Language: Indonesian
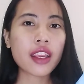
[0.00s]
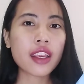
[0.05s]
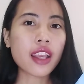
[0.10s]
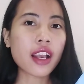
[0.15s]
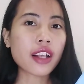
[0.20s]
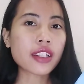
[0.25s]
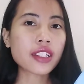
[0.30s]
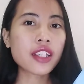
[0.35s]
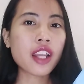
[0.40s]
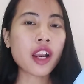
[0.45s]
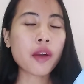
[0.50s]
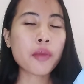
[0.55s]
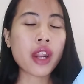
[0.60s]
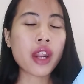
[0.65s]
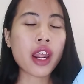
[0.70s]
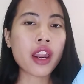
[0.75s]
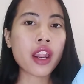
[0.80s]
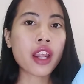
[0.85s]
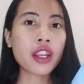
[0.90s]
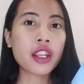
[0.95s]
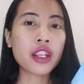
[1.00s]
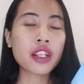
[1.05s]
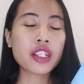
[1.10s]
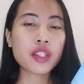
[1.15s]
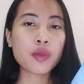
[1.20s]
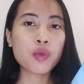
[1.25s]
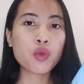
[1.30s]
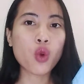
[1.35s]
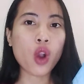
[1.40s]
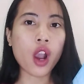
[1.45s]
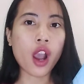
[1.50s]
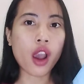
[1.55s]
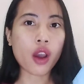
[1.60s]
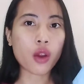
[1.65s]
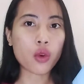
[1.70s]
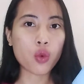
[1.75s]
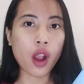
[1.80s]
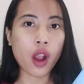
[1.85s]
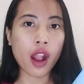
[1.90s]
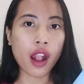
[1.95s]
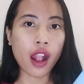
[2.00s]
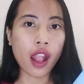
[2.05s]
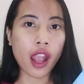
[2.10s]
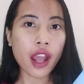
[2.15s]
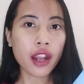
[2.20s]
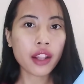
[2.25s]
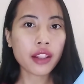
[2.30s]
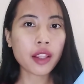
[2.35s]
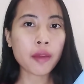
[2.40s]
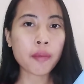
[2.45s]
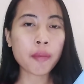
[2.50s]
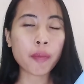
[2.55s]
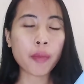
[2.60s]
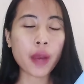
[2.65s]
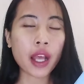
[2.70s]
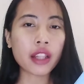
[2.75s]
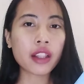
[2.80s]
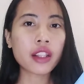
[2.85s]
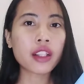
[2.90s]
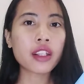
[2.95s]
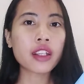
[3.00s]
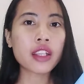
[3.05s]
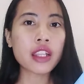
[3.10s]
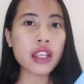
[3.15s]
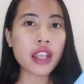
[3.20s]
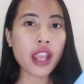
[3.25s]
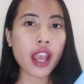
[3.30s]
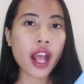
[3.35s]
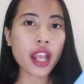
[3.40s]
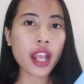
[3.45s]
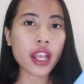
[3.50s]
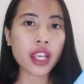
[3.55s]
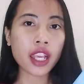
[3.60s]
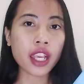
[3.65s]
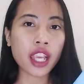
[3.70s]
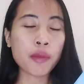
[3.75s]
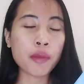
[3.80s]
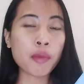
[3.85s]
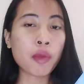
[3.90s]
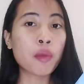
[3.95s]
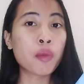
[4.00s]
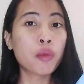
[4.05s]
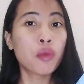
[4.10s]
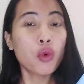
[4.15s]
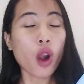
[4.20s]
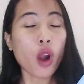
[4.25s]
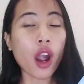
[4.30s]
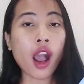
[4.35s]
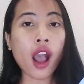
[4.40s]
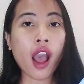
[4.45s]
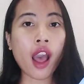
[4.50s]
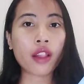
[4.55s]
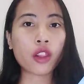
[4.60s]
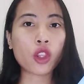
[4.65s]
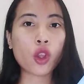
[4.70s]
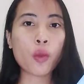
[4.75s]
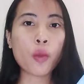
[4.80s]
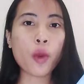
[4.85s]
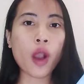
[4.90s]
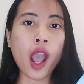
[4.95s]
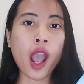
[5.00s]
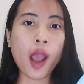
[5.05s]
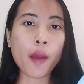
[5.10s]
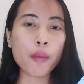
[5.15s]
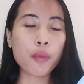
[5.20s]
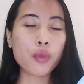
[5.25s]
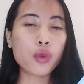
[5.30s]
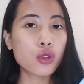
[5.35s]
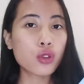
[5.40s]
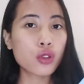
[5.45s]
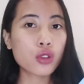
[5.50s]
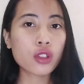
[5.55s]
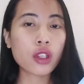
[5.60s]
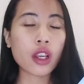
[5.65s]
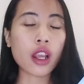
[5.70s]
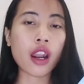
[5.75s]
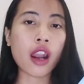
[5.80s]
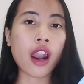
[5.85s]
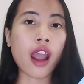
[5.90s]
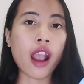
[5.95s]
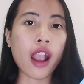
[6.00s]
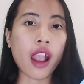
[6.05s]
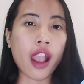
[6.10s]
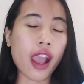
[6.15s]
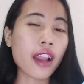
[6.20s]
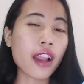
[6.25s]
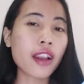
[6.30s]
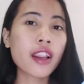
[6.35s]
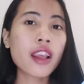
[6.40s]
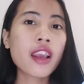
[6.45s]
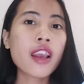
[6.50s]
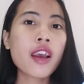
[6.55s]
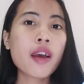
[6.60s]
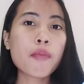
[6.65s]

yang sedang berada di sebuah ruangan tempat dia ingin membuang atau menghapus kenangan